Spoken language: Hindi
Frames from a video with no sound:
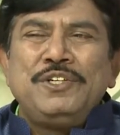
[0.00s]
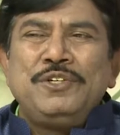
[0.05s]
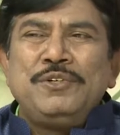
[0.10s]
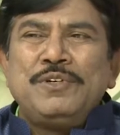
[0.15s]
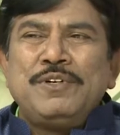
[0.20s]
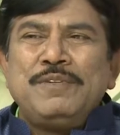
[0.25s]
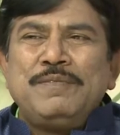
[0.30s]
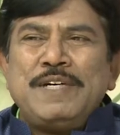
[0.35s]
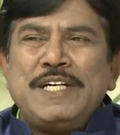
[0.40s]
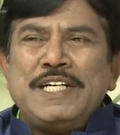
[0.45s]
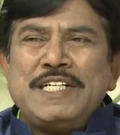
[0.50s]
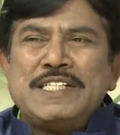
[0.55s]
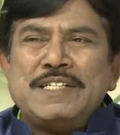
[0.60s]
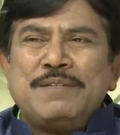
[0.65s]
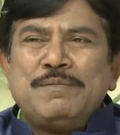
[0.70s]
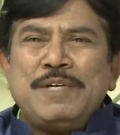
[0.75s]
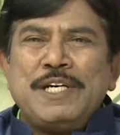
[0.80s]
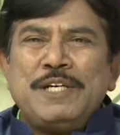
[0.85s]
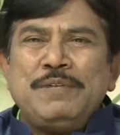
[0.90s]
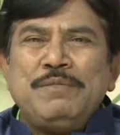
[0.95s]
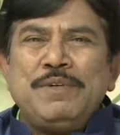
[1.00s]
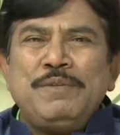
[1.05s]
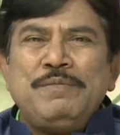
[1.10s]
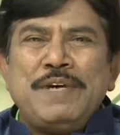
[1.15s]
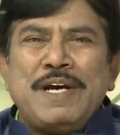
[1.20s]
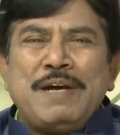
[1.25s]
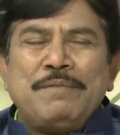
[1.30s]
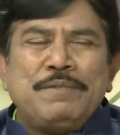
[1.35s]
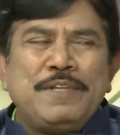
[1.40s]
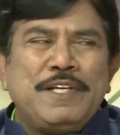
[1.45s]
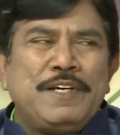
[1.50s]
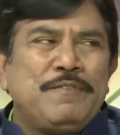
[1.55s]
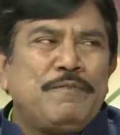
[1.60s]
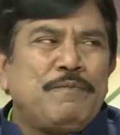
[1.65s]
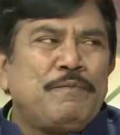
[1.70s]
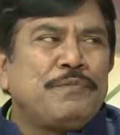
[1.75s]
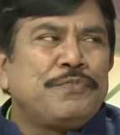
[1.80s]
जो हमारे समाज में व्याप्त हैं